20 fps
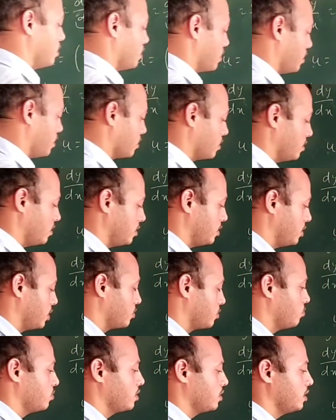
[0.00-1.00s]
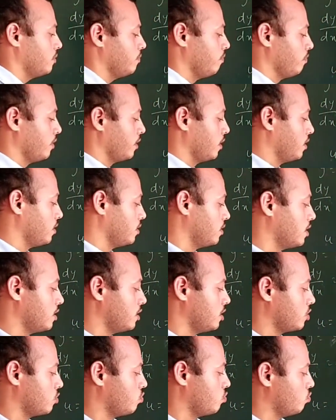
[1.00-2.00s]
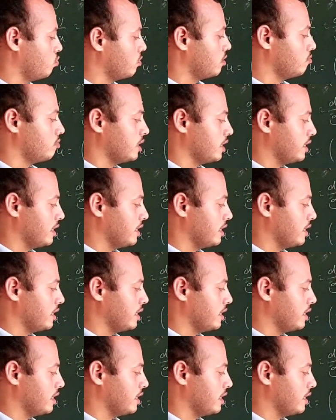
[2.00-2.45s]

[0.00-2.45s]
निकाल के नहीं देखोगे याद रखो वन बाई